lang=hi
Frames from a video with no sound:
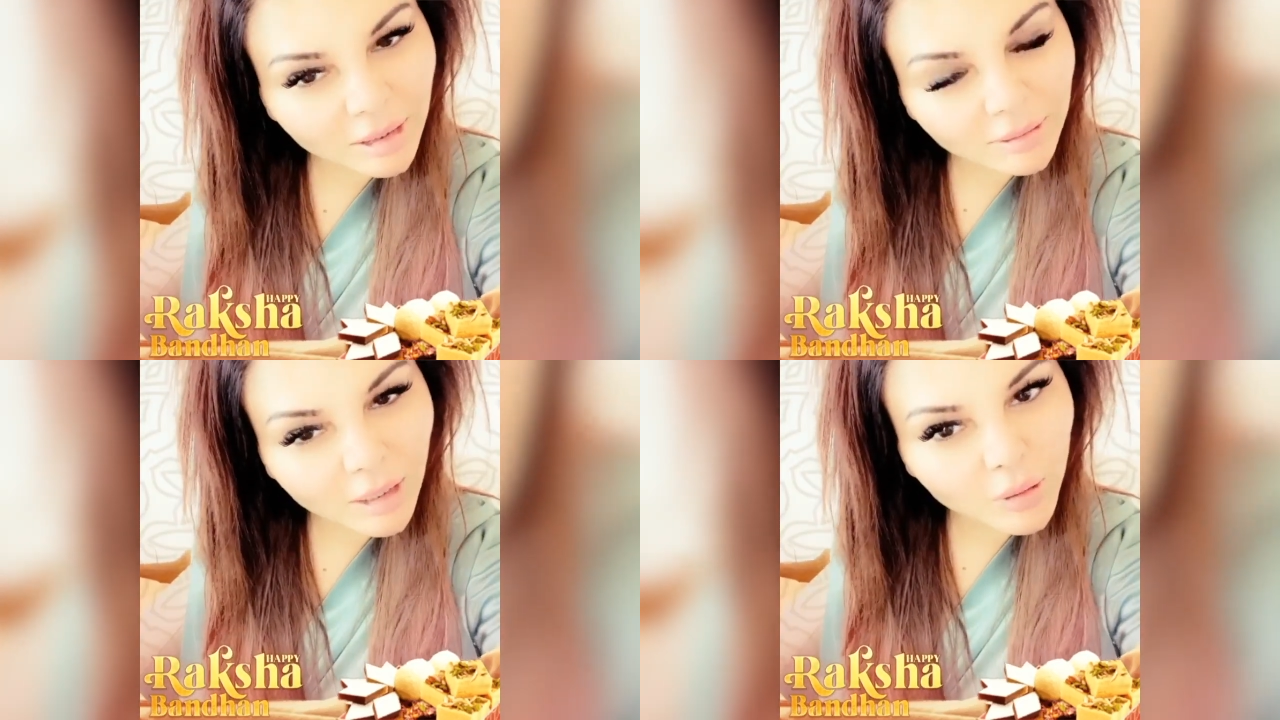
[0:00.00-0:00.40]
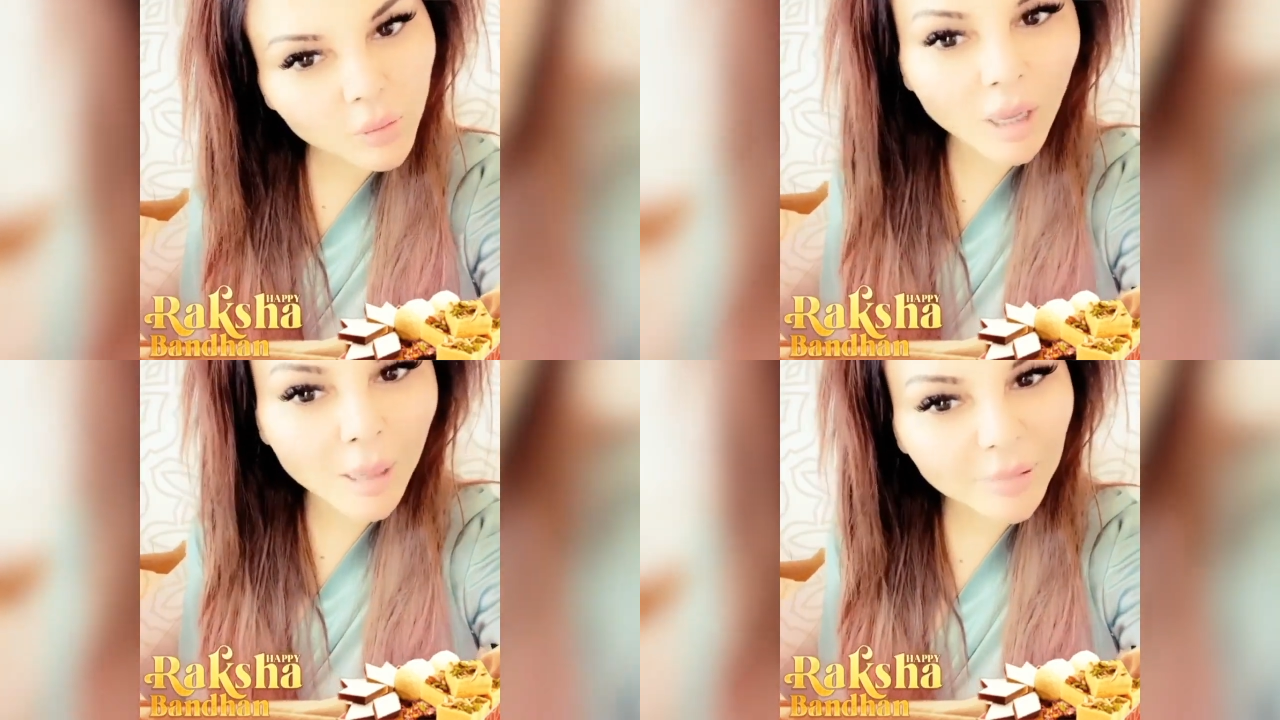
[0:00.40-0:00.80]
जनता
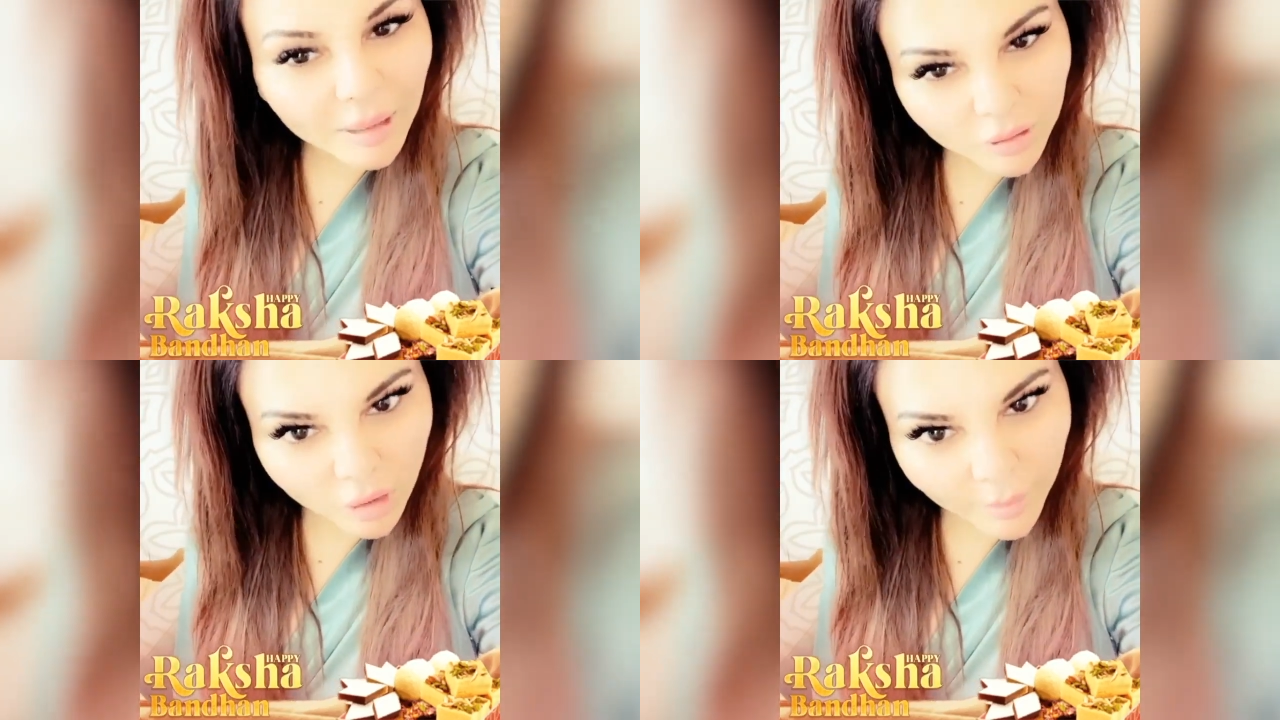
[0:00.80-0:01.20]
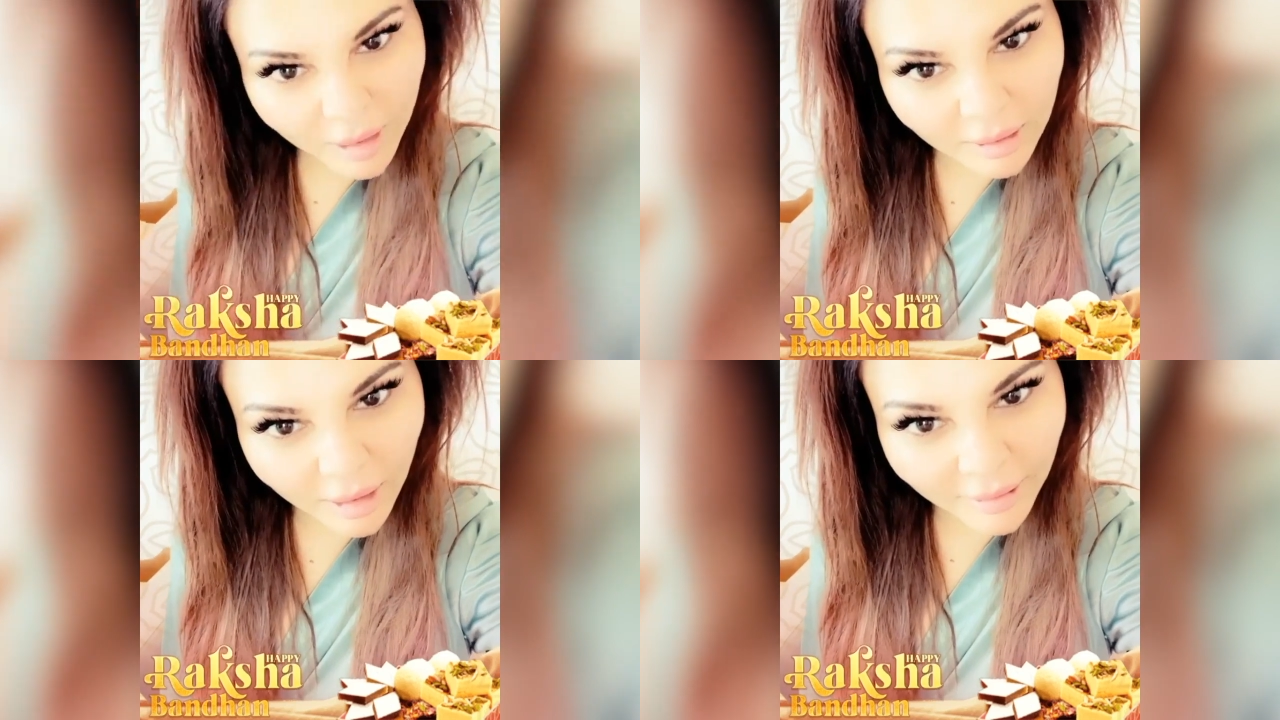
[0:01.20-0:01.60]
को हैप्पी
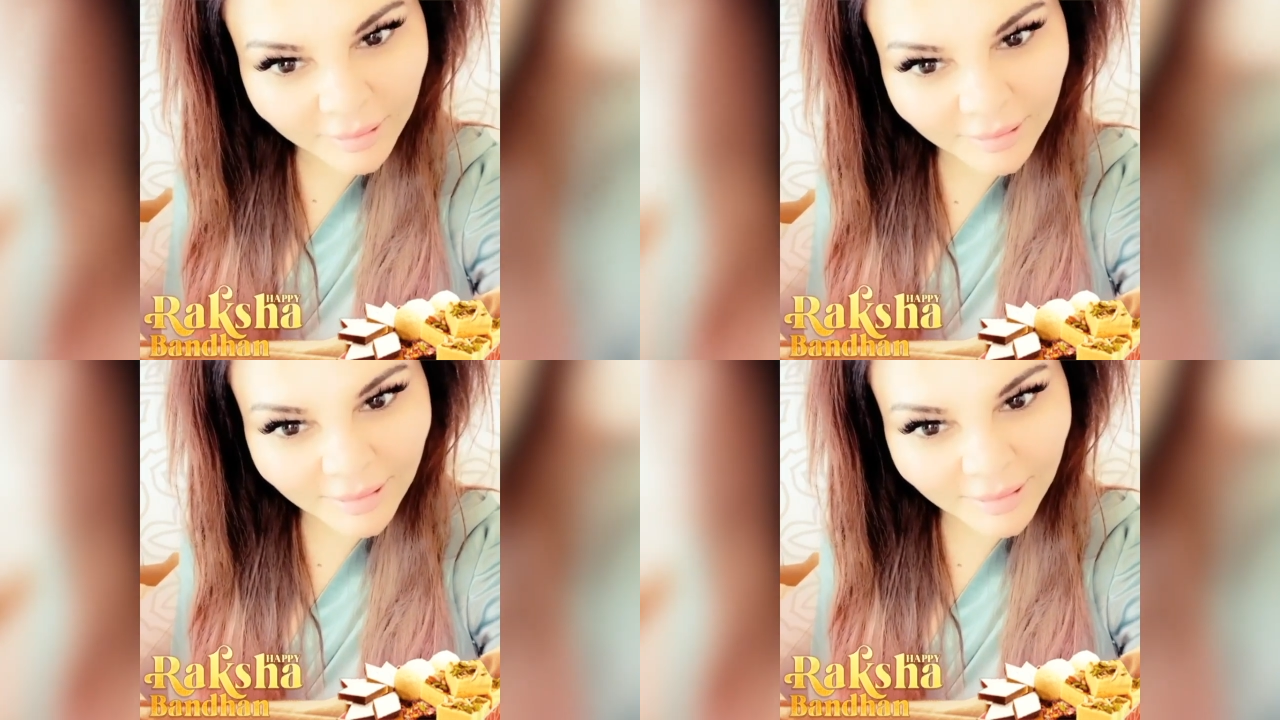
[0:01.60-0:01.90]
रक्षाबंधन